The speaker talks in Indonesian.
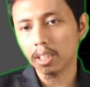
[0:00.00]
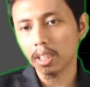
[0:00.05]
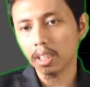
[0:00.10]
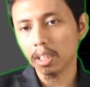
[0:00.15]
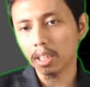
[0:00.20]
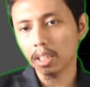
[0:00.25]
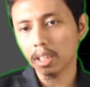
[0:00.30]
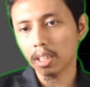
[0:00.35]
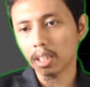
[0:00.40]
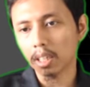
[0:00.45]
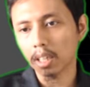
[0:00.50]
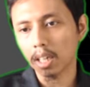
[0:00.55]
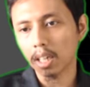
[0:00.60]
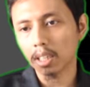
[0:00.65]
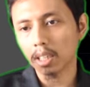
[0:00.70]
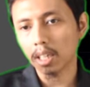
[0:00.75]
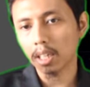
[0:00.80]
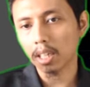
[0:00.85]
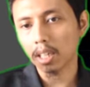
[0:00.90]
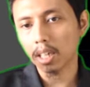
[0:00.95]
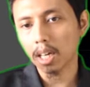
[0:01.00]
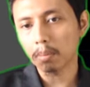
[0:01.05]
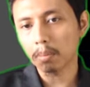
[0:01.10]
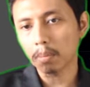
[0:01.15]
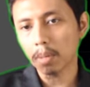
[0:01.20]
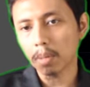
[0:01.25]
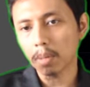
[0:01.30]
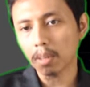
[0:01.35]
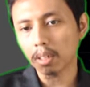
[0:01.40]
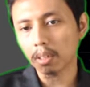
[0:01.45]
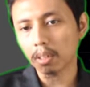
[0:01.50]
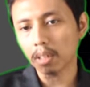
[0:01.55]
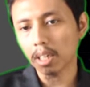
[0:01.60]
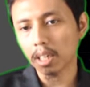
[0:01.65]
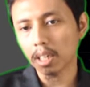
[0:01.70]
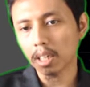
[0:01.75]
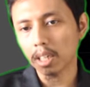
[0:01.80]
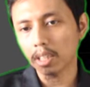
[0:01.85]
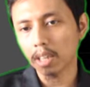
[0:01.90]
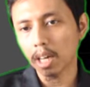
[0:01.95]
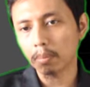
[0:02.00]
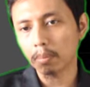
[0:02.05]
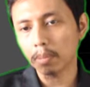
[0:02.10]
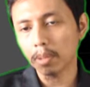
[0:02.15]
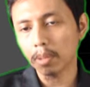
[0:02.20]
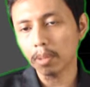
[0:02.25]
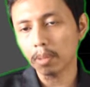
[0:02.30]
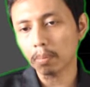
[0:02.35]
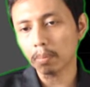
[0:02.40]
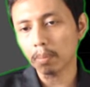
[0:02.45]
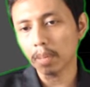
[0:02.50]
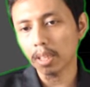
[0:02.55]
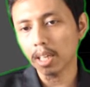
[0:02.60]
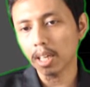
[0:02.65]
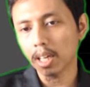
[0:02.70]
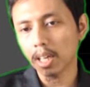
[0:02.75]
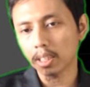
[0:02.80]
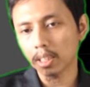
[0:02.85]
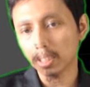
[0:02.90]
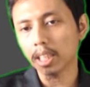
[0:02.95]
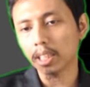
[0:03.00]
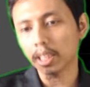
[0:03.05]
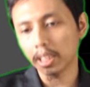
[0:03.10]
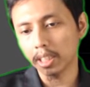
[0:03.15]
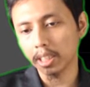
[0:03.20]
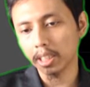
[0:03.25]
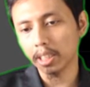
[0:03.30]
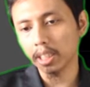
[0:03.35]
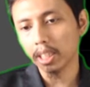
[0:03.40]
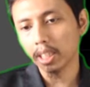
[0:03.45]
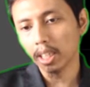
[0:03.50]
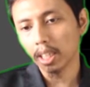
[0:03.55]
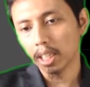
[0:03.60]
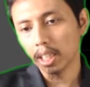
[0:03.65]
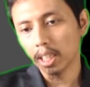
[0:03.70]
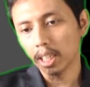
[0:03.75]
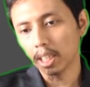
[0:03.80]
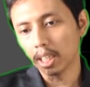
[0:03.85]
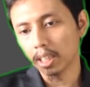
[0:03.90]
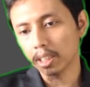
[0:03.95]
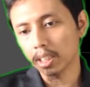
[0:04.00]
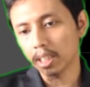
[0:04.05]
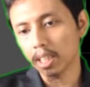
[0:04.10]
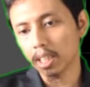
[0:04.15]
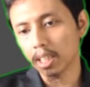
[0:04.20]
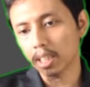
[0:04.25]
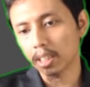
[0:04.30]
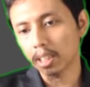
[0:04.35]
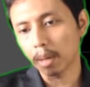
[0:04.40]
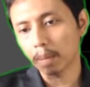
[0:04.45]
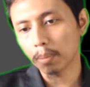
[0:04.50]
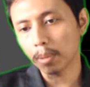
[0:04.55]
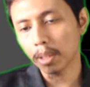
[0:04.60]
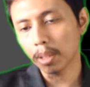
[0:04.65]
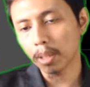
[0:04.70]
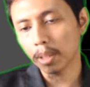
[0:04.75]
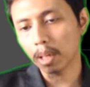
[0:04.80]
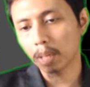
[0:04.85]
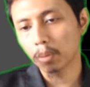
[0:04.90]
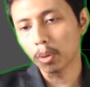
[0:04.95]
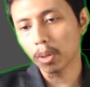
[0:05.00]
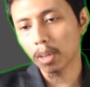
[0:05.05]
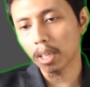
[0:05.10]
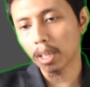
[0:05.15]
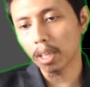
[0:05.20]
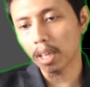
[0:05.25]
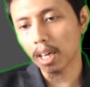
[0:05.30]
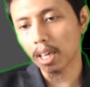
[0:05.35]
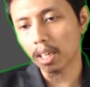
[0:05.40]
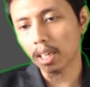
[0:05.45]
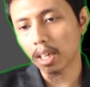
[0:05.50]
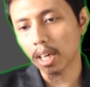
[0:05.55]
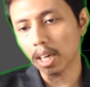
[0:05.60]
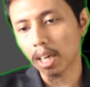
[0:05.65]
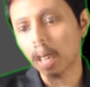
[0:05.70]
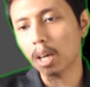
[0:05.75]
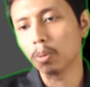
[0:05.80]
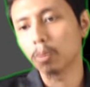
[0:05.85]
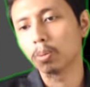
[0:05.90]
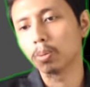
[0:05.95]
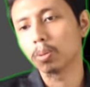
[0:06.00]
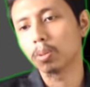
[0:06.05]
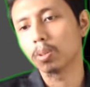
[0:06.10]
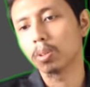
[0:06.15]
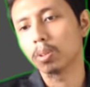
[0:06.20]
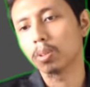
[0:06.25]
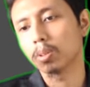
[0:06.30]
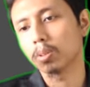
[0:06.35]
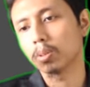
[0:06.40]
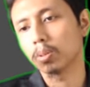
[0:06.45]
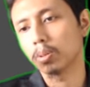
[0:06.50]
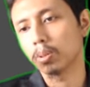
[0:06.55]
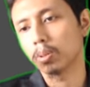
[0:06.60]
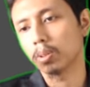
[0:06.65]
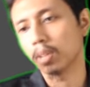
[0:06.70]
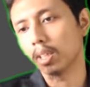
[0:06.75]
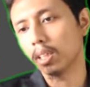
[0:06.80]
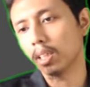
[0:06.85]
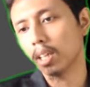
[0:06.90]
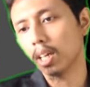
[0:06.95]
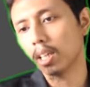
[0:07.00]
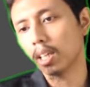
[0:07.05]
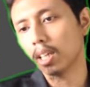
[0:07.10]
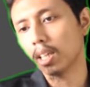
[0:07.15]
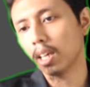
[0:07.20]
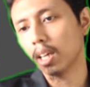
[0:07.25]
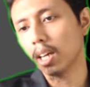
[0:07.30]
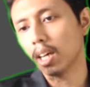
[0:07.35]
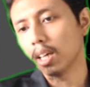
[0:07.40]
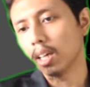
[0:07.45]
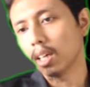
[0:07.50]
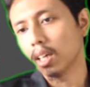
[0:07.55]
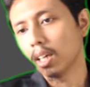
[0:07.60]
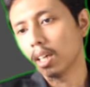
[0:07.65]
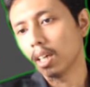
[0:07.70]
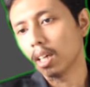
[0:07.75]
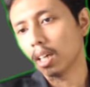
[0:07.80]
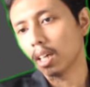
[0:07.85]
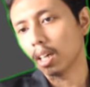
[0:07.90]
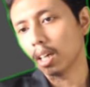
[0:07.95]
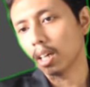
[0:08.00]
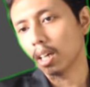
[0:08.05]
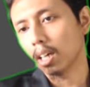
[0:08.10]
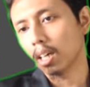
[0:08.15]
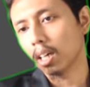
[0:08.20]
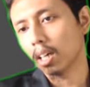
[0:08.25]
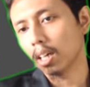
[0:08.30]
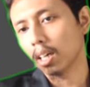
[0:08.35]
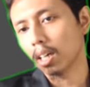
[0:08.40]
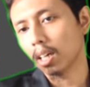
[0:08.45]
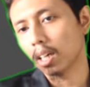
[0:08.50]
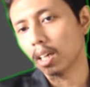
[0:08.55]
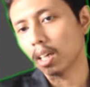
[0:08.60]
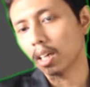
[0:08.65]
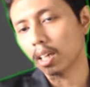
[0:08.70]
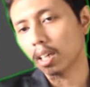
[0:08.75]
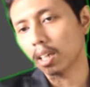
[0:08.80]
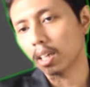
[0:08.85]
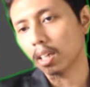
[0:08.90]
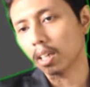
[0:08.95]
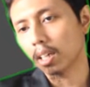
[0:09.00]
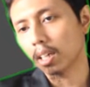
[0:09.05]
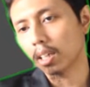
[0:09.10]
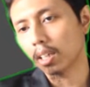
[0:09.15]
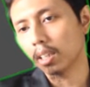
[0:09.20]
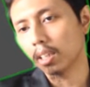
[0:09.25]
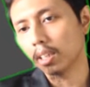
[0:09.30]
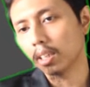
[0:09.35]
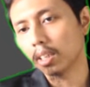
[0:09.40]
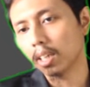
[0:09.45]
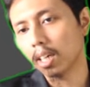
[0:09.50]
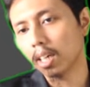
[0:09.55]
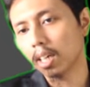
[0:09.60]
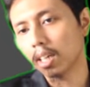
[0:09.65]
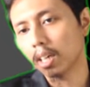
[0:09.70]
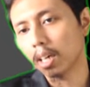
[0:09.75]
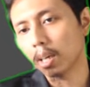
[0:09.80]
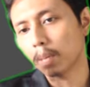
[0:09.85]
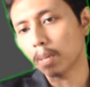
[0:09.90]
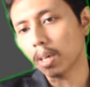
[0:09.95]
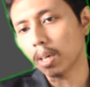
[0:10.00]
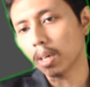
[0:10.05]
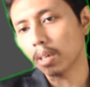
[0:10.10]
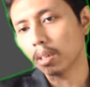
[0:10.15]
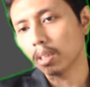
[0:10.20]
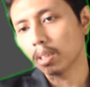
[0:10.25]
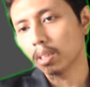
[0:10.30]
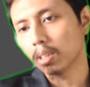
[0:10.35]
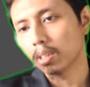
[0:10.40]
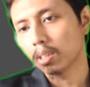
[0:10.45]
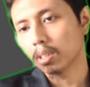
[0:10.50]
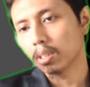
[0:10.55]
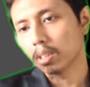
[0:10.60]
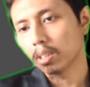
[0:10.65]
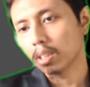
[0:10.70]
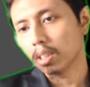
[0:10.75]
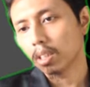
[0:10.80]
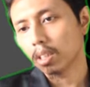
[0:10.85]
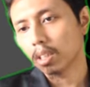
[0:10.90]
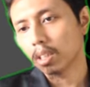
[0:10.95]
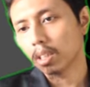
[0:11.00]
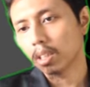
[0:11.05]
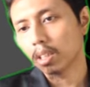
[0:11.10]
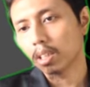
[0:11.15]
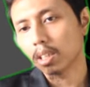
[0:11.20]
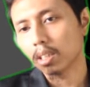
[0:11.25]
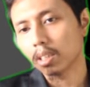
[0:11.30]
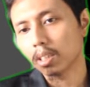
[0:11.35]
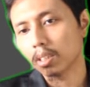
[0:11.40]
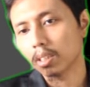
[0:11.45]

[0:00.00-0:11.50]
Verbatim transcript: ini adalah gambar yang diambil pada saat ini dan ini yang diambil enam bulan yang lalu tuh jadi ini adalah uh, ininya apa uh,